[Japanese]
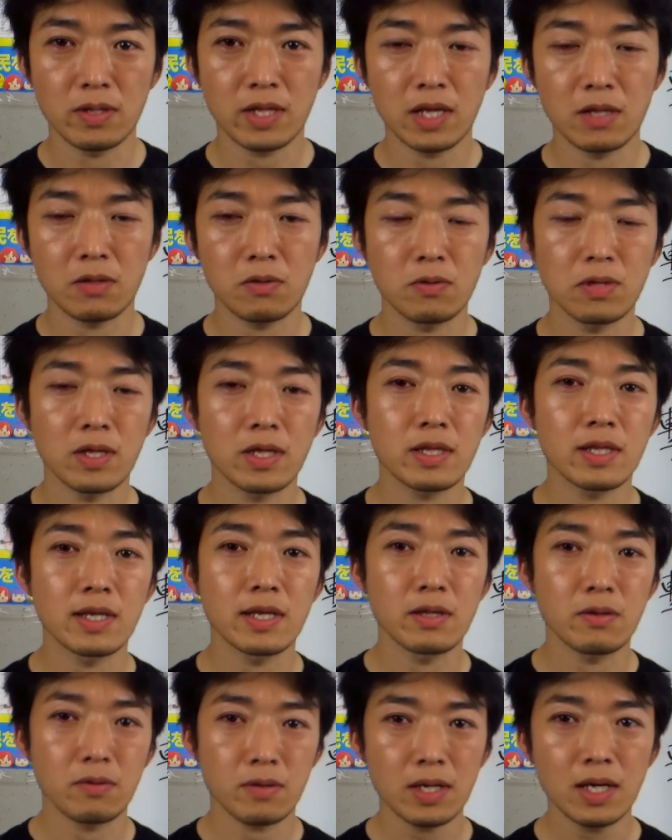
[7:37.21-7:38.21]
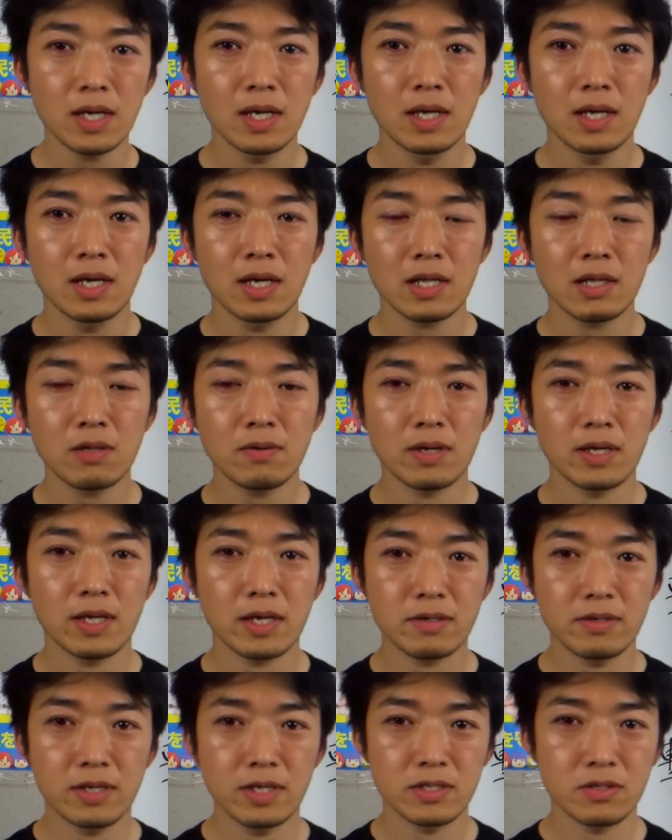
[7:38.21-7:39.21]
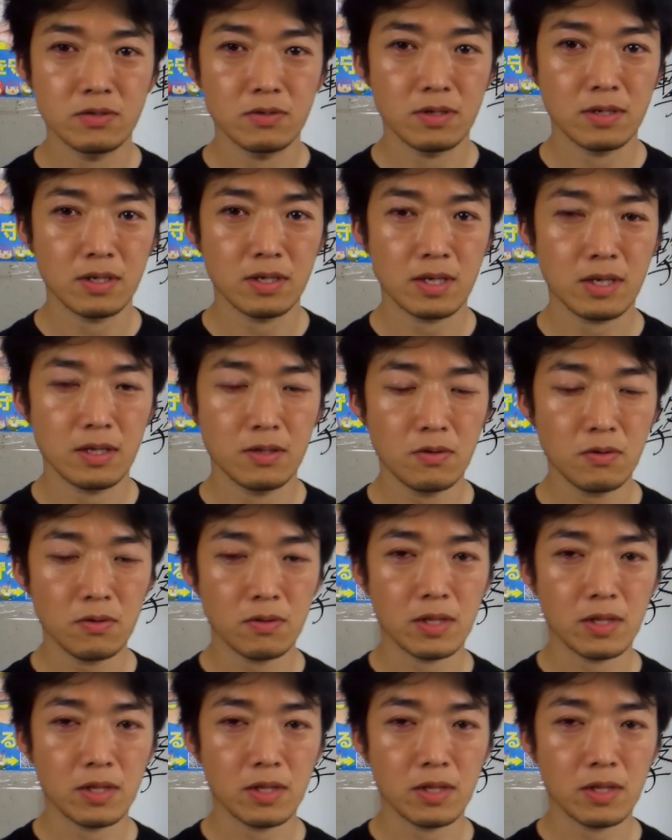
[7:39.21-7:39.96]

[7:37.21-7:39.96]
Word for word: 担当だったりとか、あとはレクレーションの